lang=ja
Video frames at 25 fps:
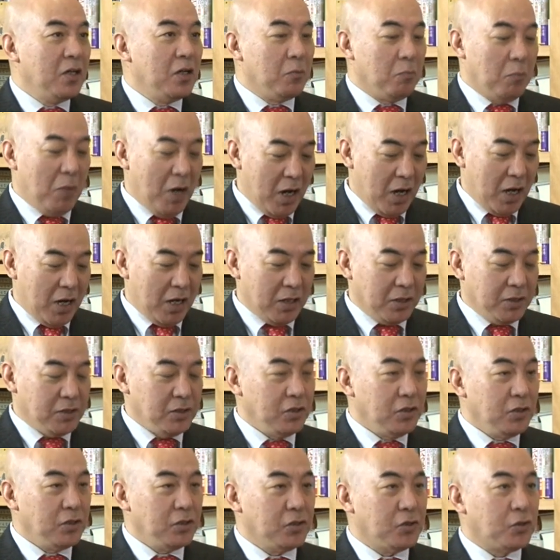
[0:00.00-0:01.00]
まあ
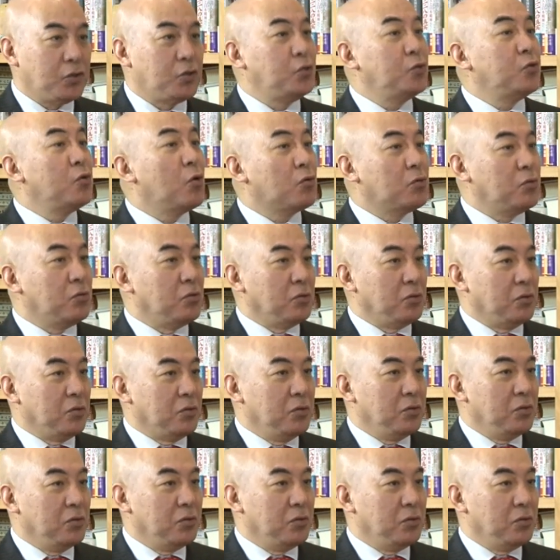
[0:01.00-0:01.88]
中国